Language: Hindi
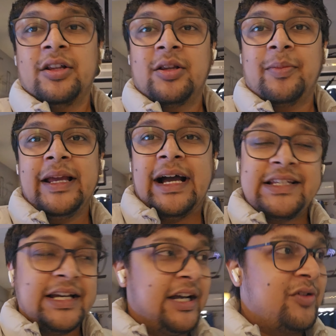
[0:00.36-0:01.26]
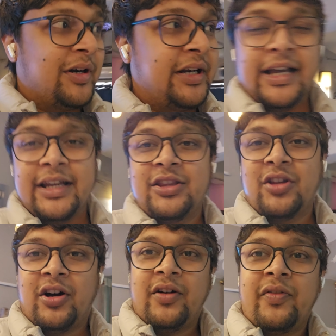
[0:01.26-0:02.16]
तो भाई आज है ट्वेंटी
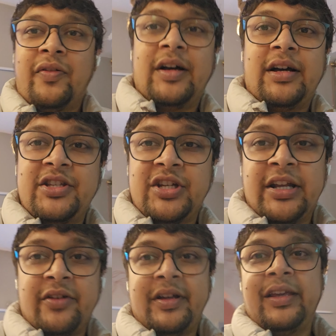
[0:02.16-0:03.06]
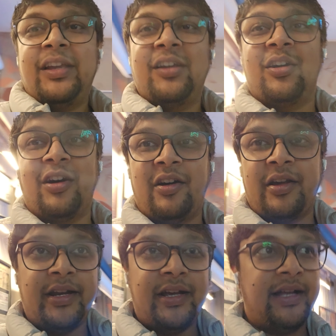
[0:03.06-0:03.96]
नाइन्थ ऑफ जनवरी
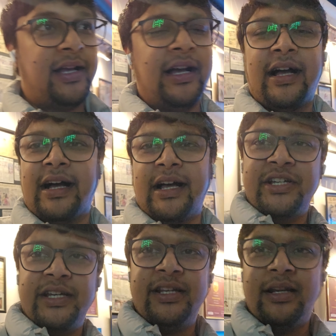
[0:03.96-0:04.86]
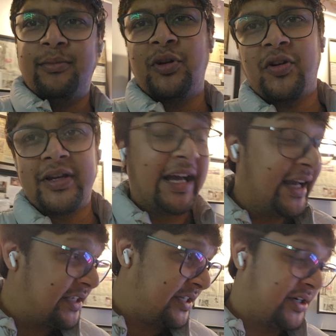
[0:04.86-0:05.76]
और uh, आज के दिन हम लोगों को
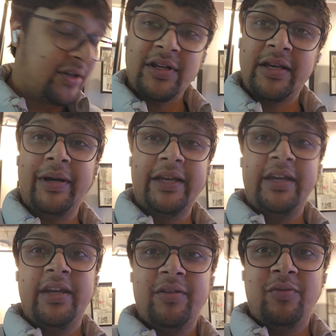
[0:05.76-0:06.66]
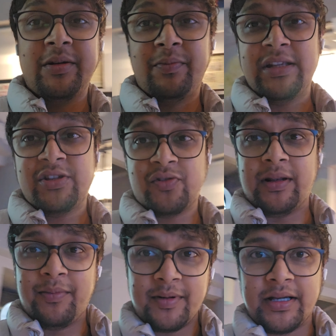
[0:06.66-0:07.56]
क्या है शेड्यूल कि भाई वन प्लस
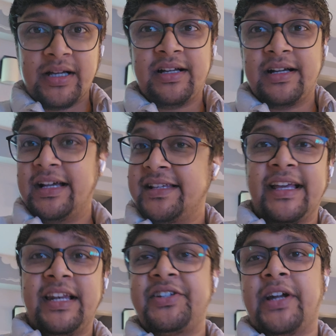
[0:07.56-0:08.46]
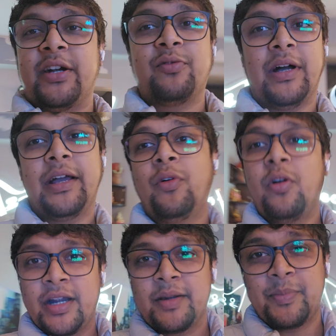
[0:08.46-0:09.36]
ट्वेल्व का सेल स्टार्ट हुआ है
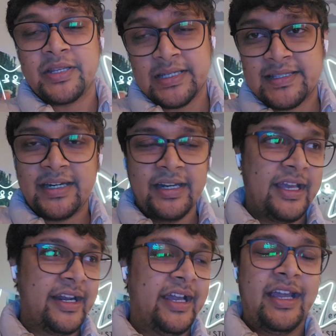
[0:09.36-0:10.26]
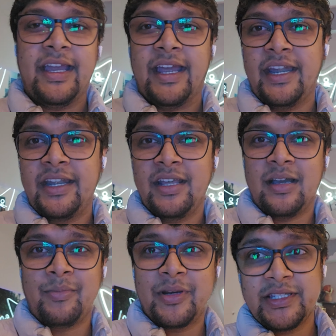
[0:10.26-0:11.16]
वो खट परचेज करने जाना है एंड
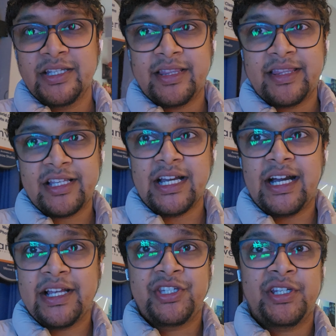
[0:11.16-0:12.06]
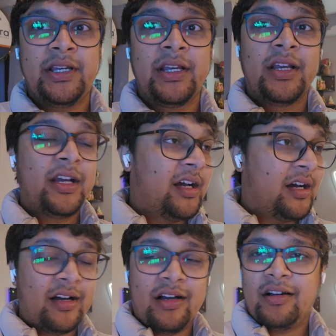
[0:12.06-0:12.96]
अमरजीत का आज
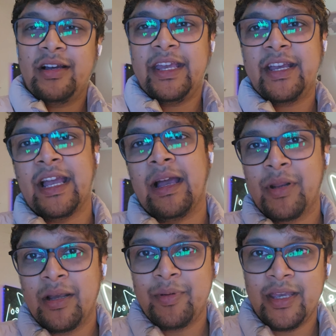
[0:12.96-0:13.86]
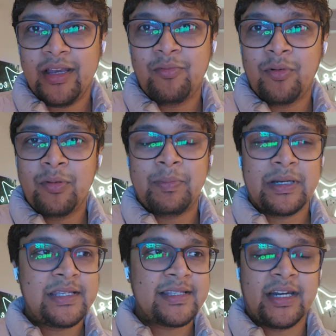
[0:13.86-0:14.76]
uh, एक कैमरा भी है वो भी
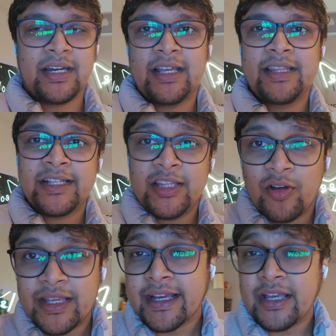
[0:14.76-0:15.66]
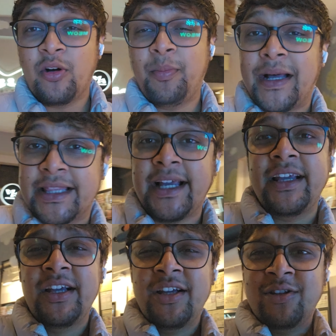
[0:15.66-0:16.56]
परचेज़ करना है देखते हैं और क्या क्या हो पाता
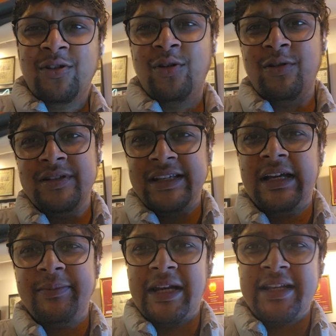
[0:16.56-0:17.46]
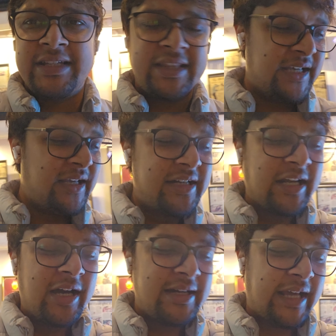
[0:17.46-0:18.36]
है तो सीधा पहले चलते हैं
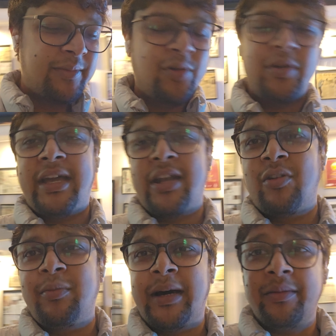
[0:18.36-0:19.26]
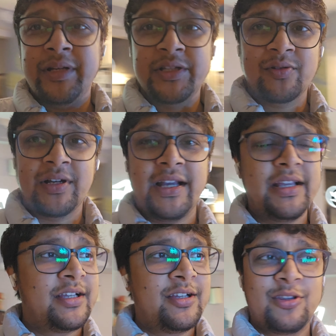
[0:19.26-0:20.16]
टा, टाइम हो गया अराउंड बारह बज चुका
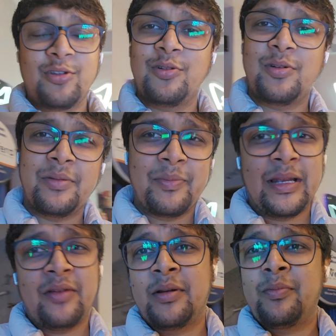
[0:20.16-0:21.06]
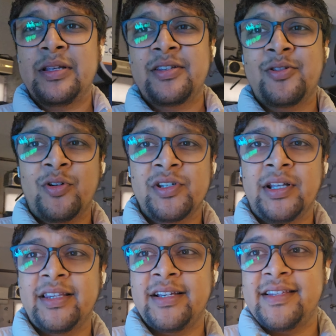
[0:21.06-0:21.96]
है तो अभी पहले वन प्लस स्टोर चलते हैं